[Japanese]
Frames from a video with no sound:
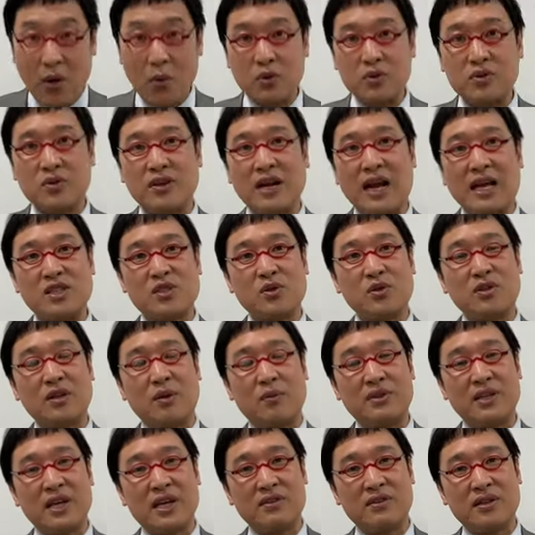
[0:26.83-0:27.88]
本当ラジオとか
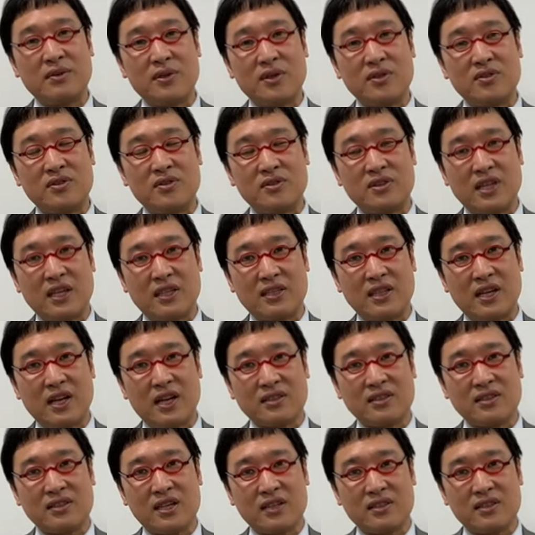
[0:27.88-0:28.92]
もねウェブでずっとやってらっ
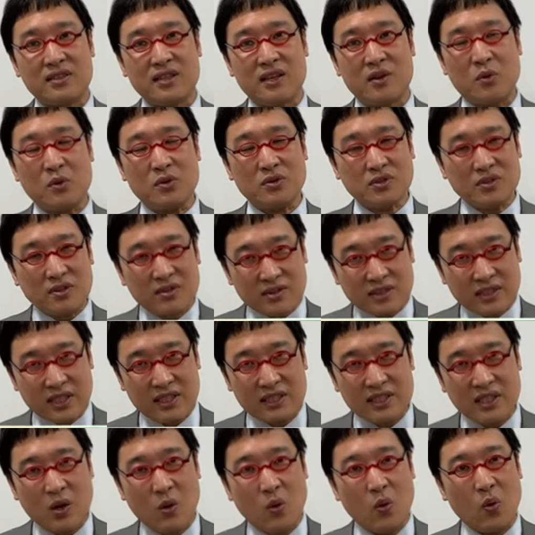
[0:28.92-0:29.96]
しゃって本当素
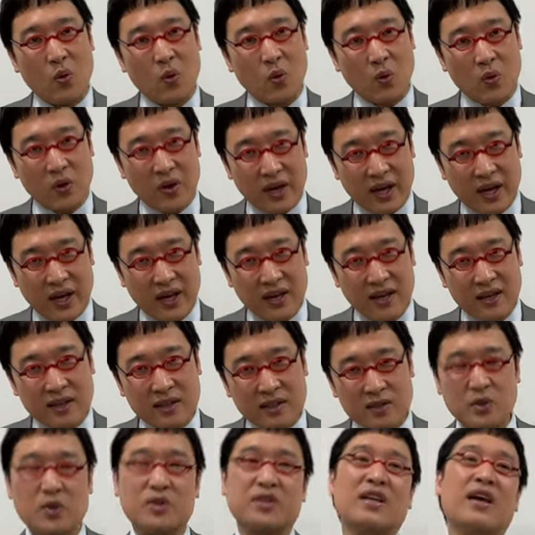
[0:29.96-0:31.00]
敵なお声
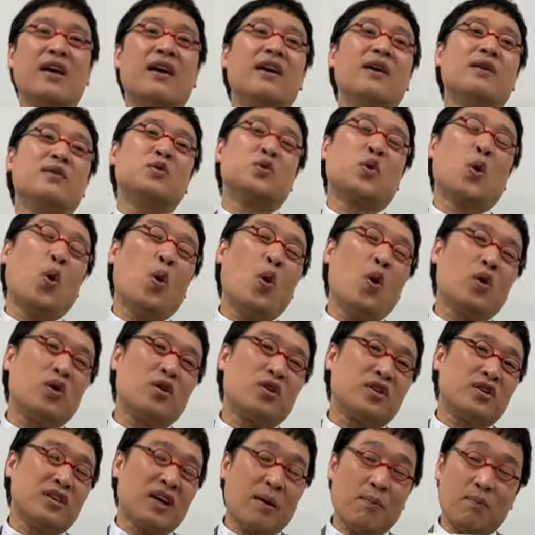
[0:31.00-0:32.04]
そして
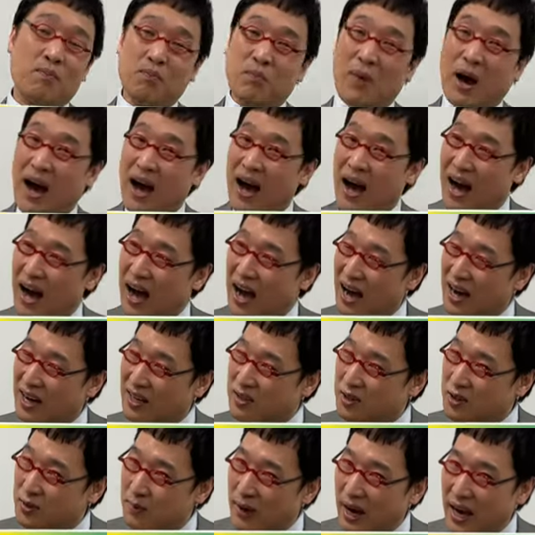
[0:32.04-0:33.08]
トークがまあ
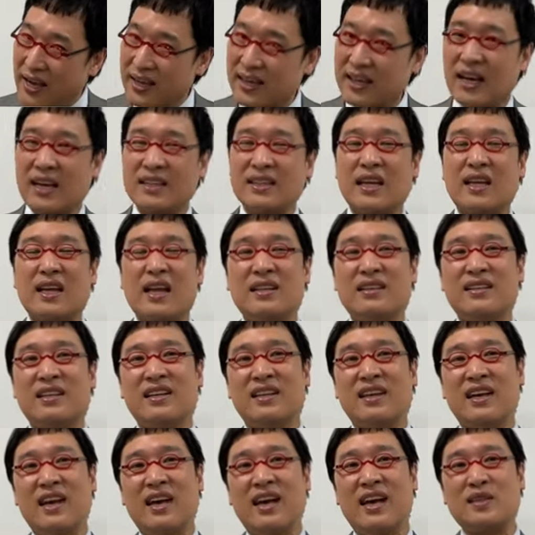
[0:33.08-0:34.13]
うまい方なんで
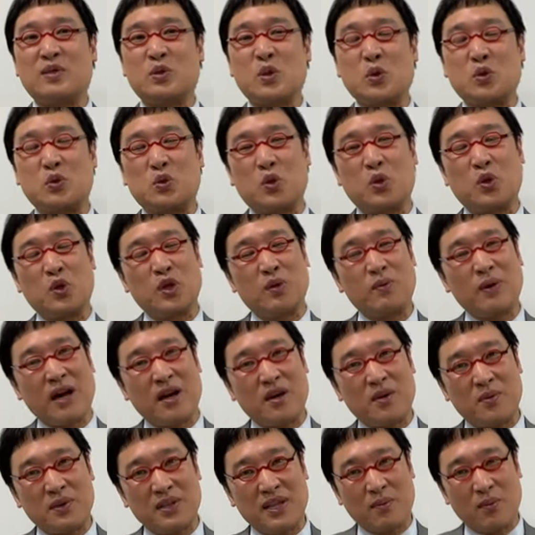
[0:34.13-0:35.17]
ねちょっとこの番
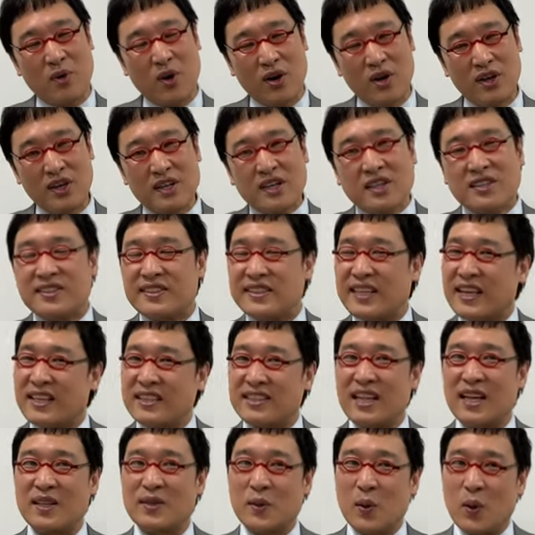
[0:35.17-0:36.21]
組でも素
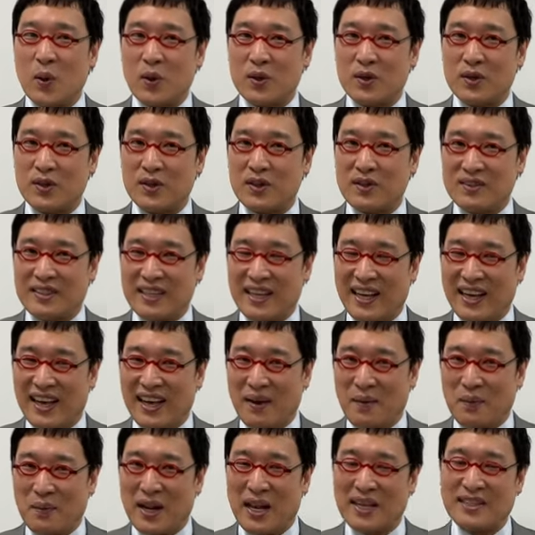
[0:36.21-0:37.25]
敵なトーク
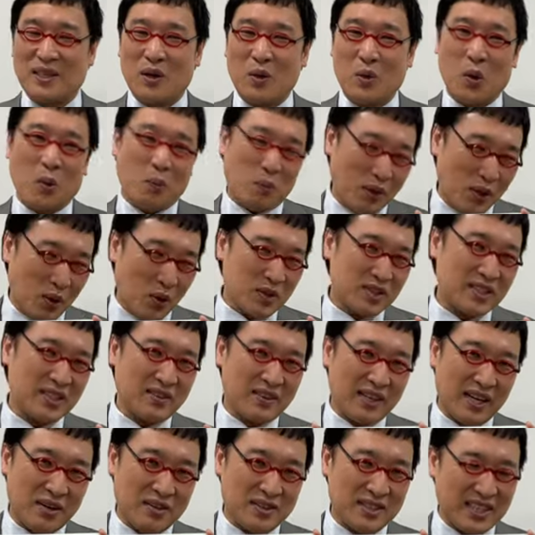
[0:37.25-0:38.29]
ね皆さんをこう魅了して
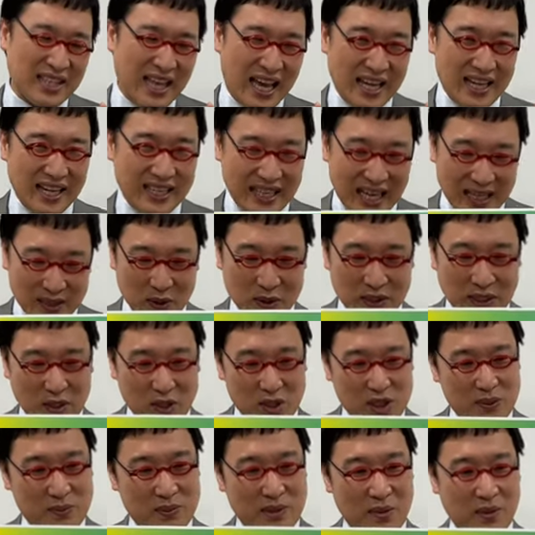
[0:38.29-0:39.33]
くれるんじゃないかなと楽
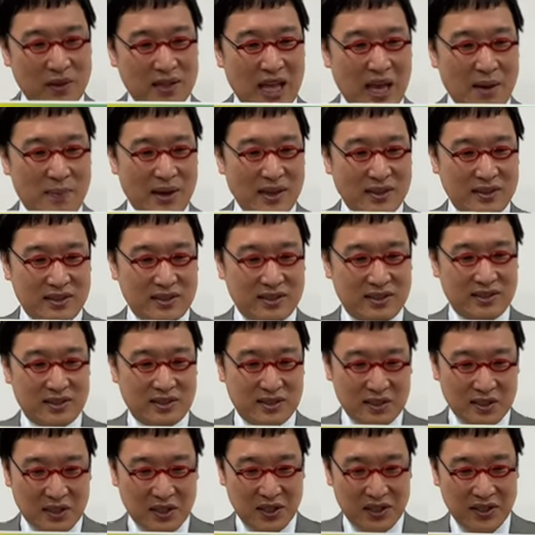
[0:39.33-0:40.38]
しんでございま
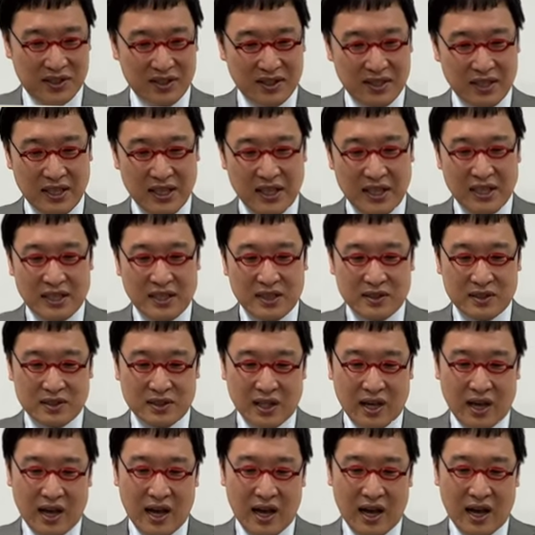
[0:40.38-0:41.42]
す
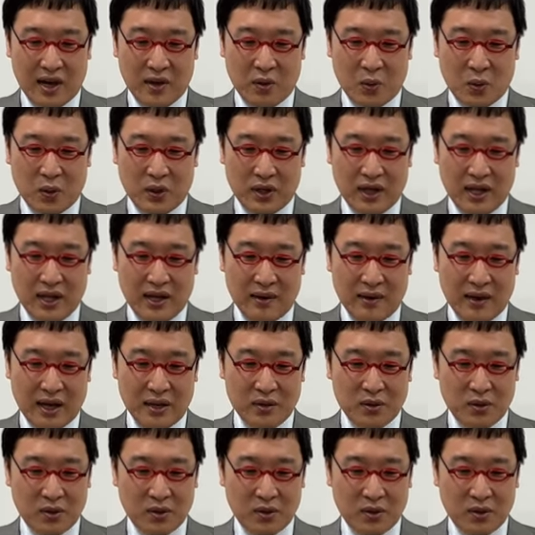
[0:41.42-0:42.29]
さあこれあ